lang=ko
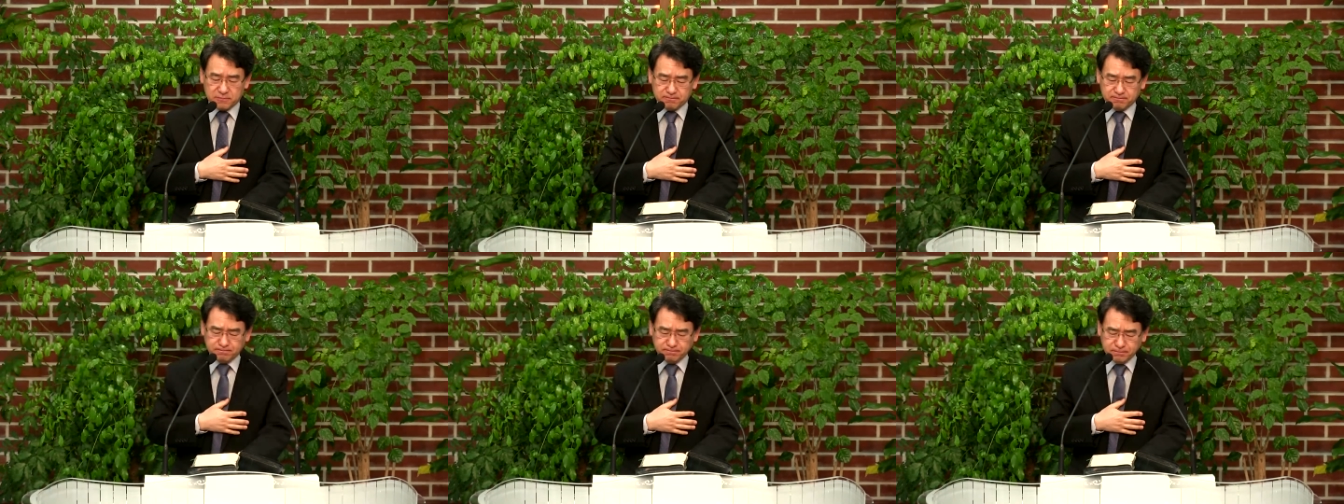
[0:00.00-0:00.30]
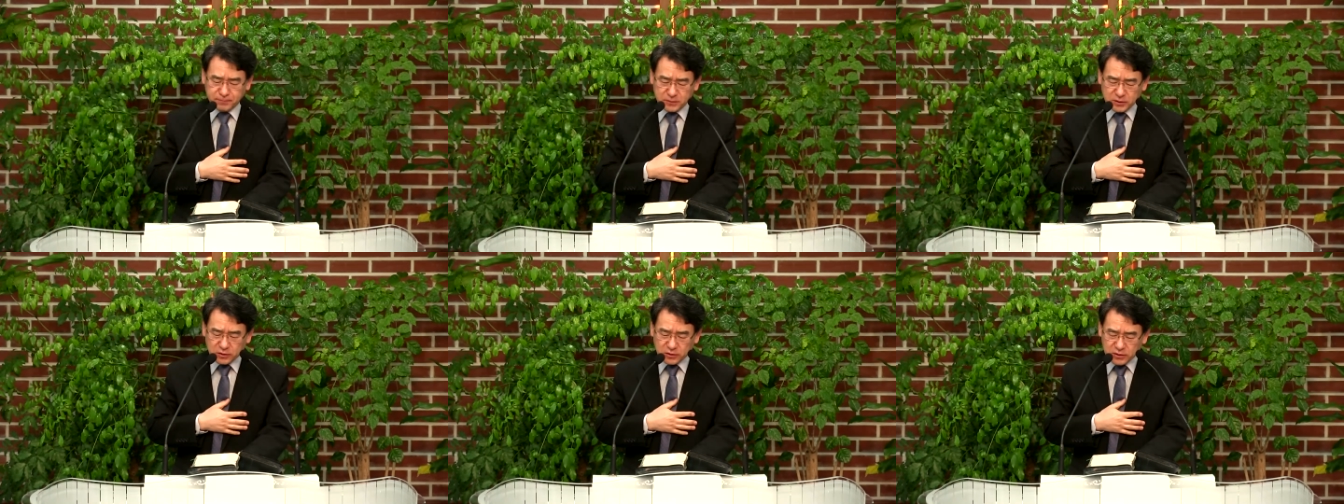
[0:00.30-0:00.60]
음?
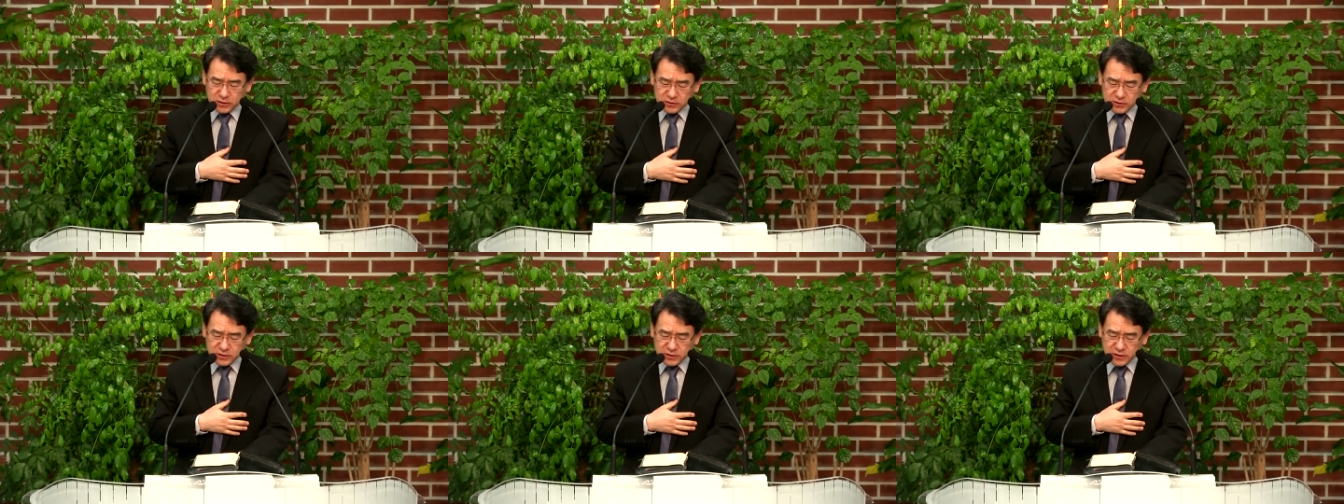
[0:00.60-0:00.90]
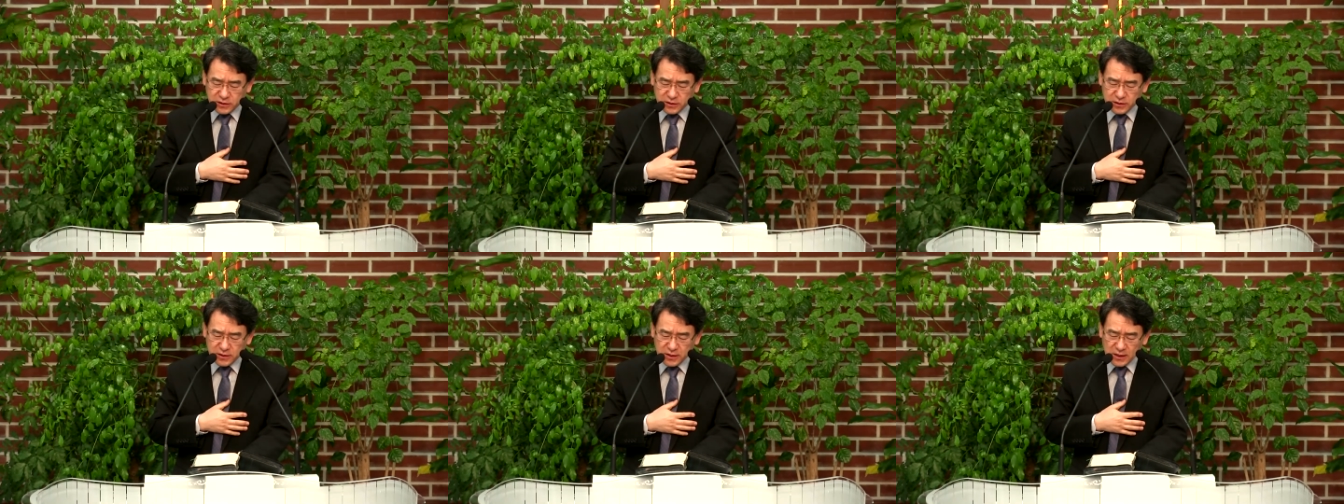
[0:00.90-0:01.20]
여기
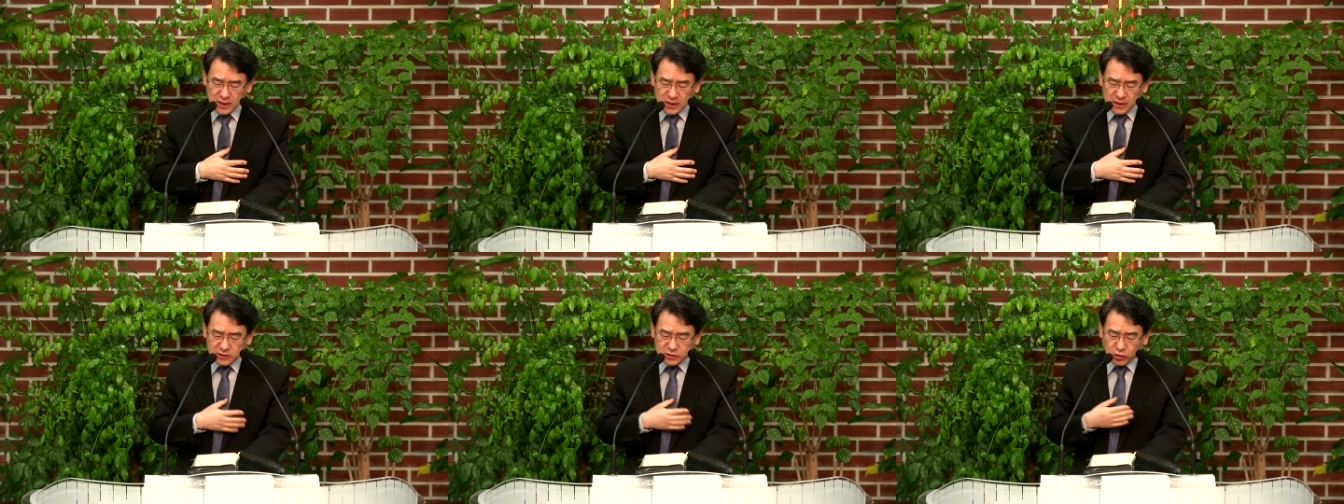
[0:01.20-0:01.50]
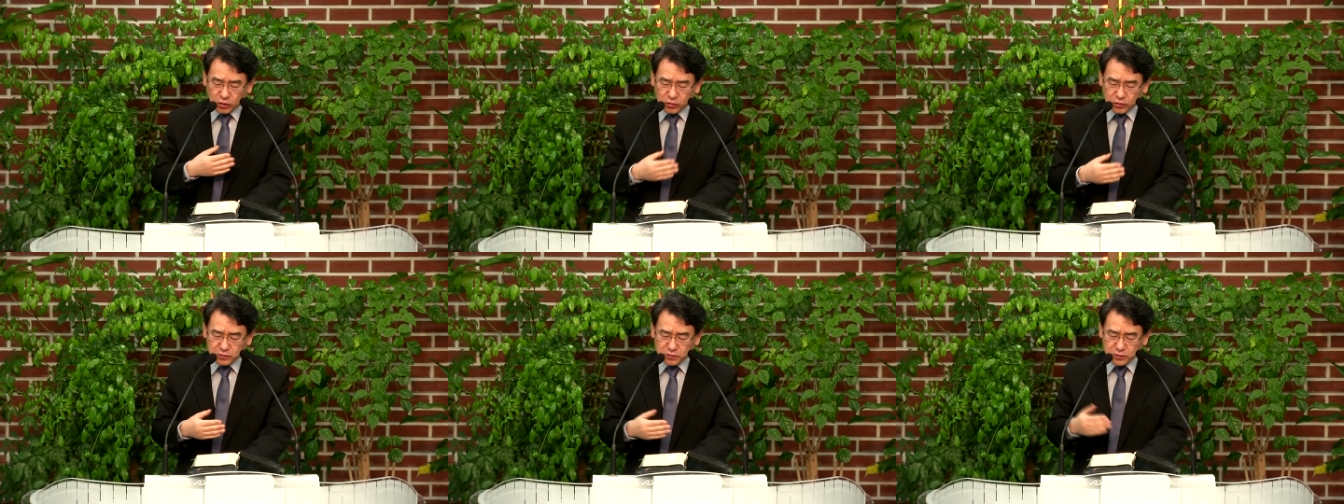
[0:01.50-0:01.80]
이제
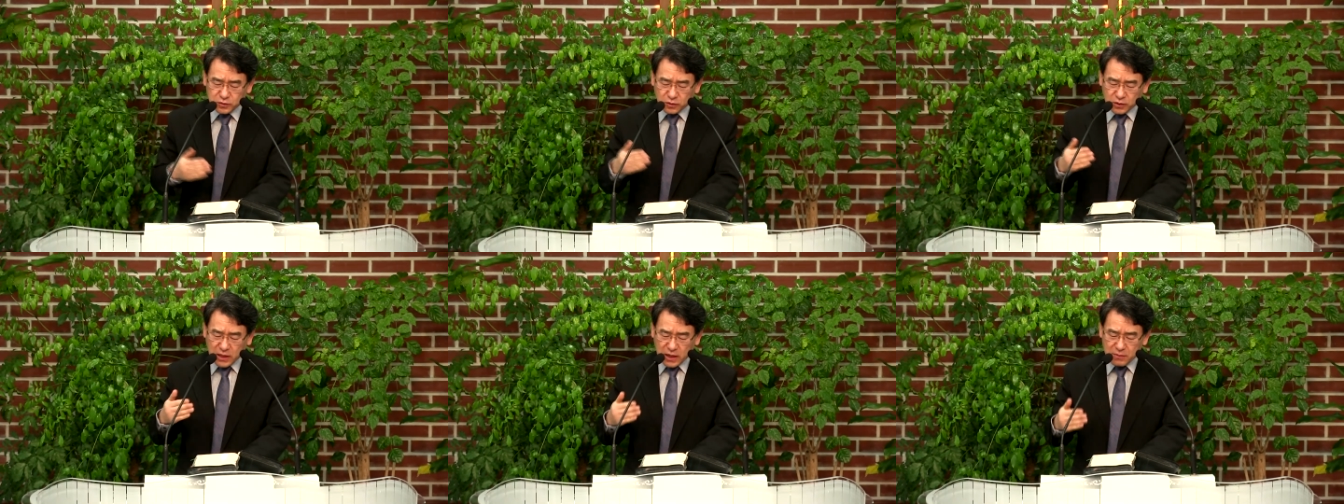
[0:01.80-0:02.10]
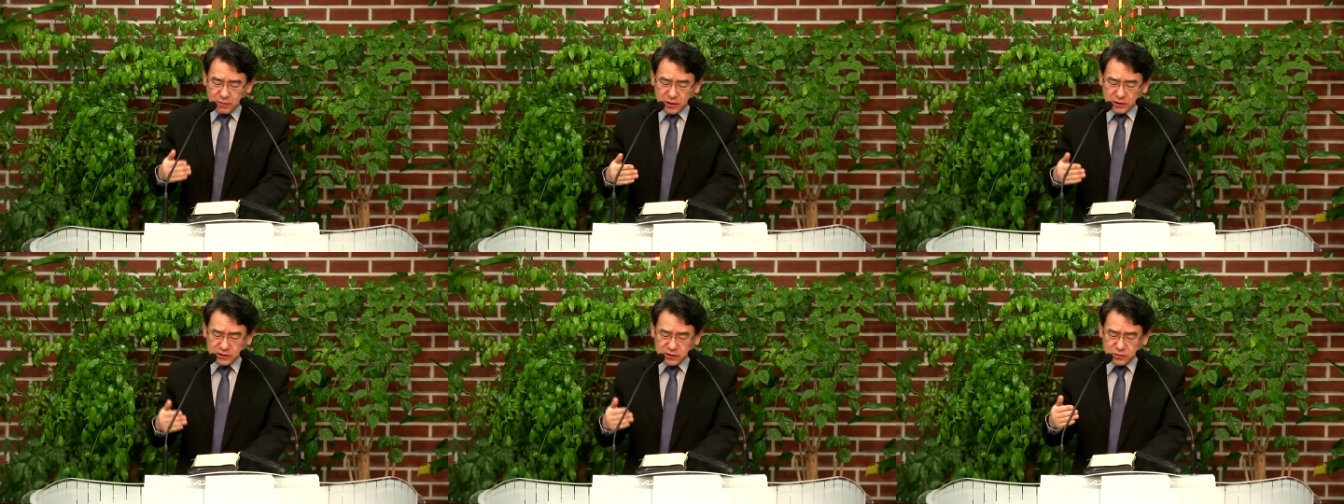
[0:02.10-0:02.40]
조금 더
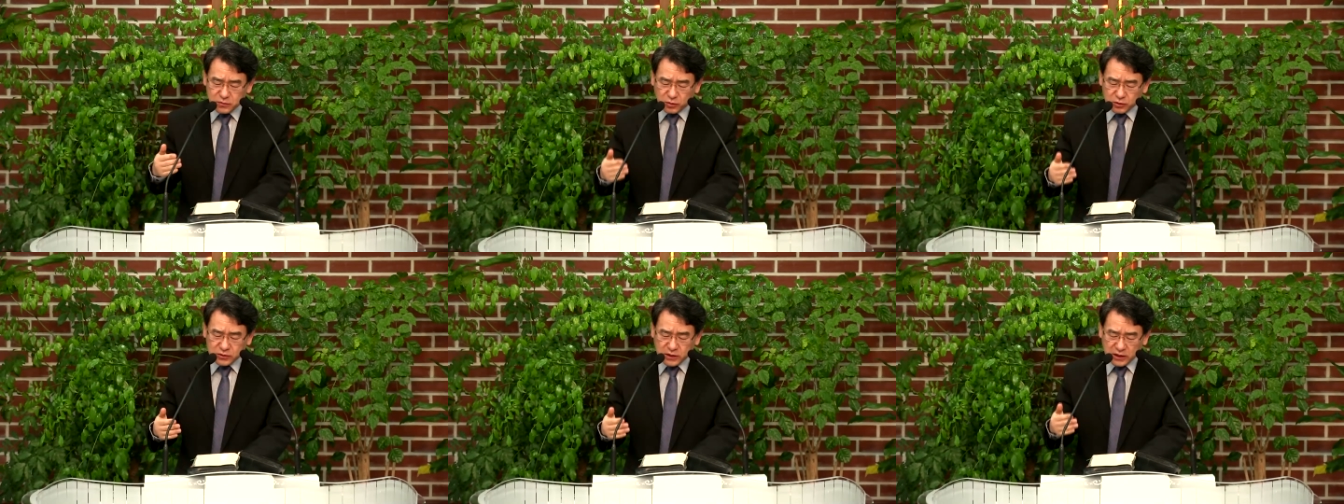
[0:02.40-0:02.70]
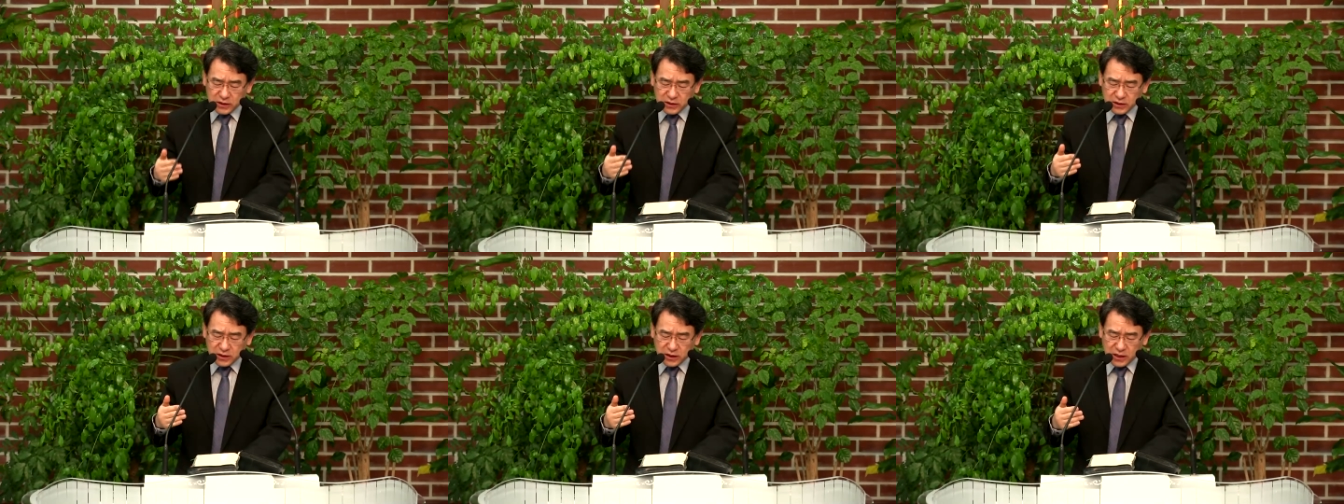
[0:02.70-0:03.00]
감하지
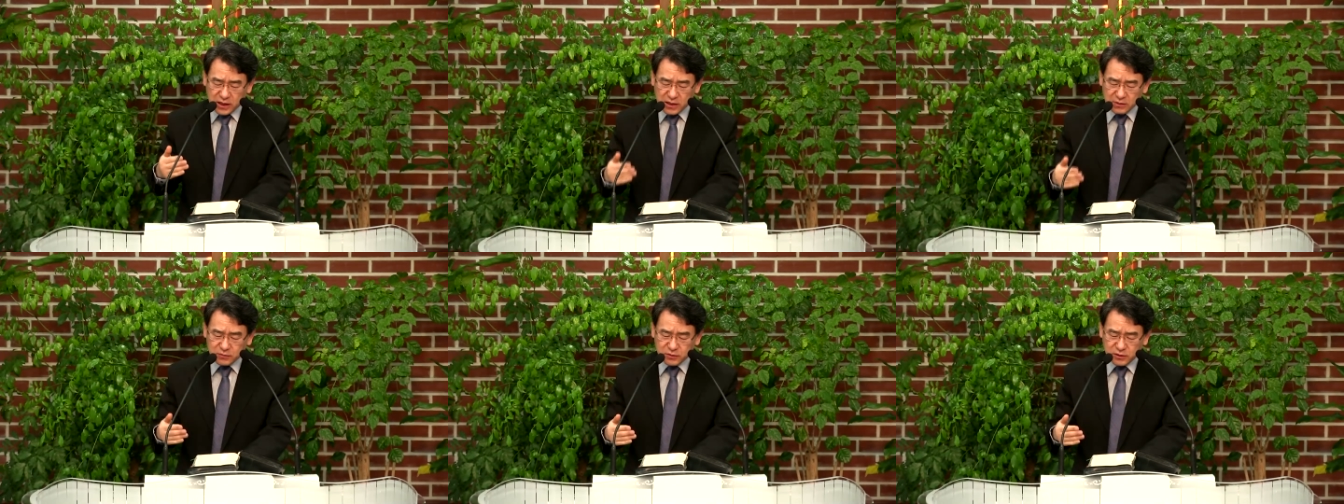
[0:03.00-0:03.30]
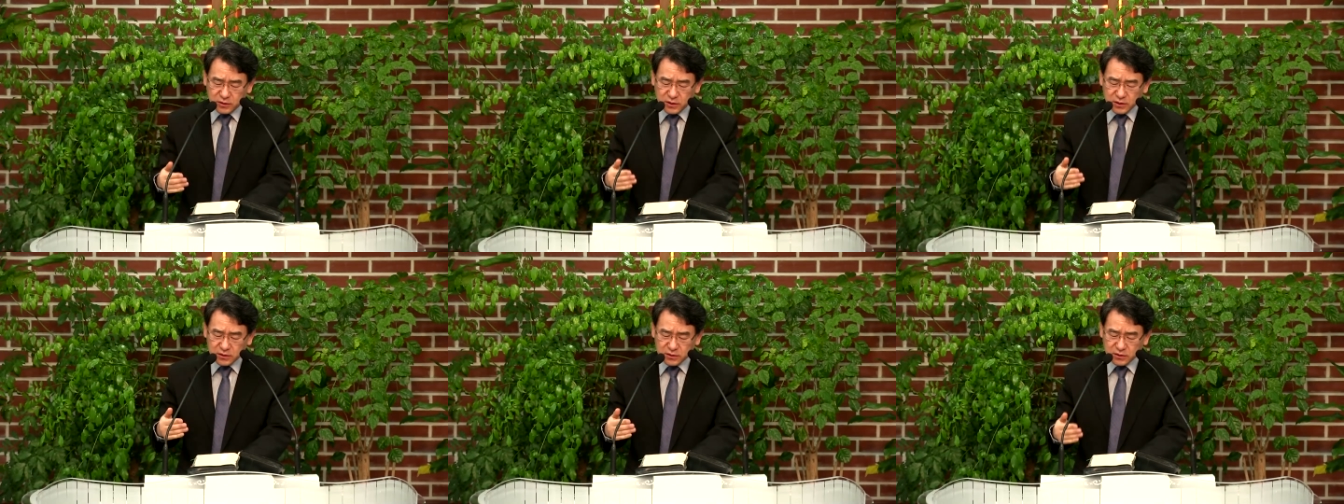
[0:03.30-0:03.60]
못하리라 함을
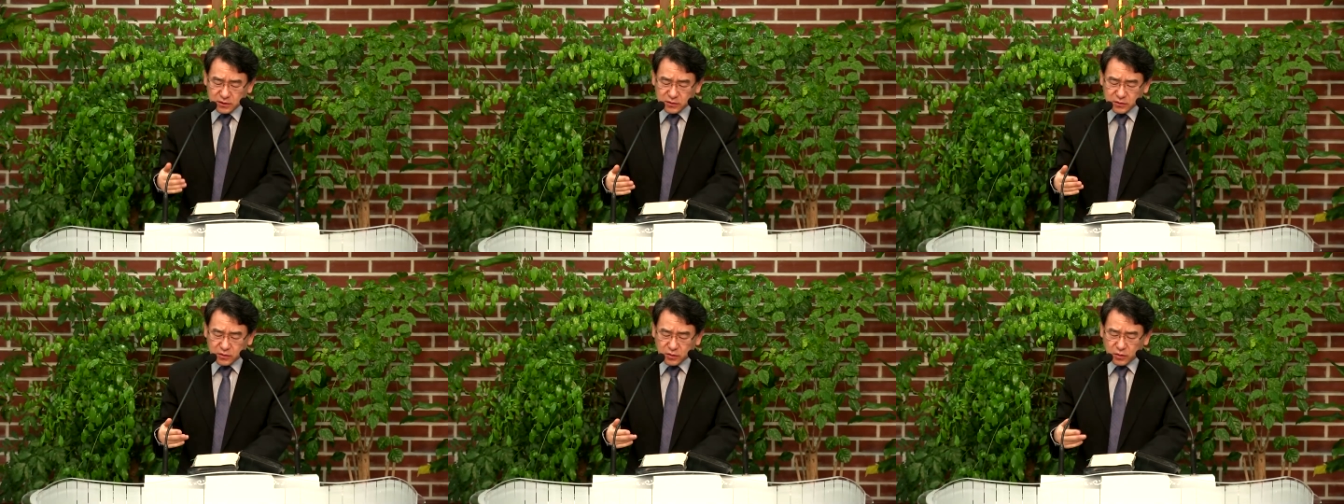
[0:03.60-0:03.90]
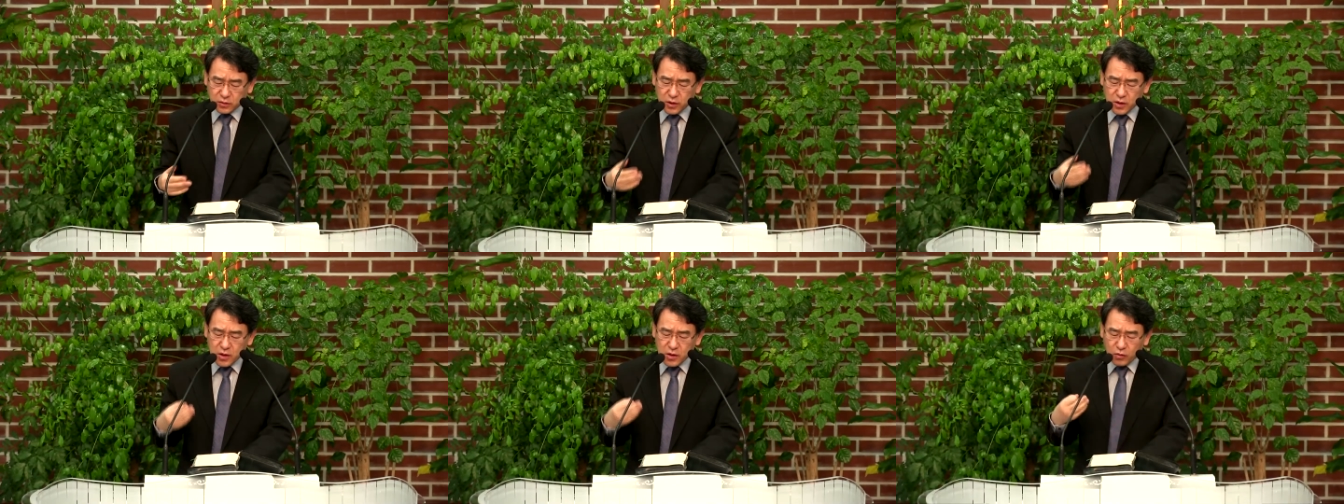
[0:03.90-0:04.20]
듣고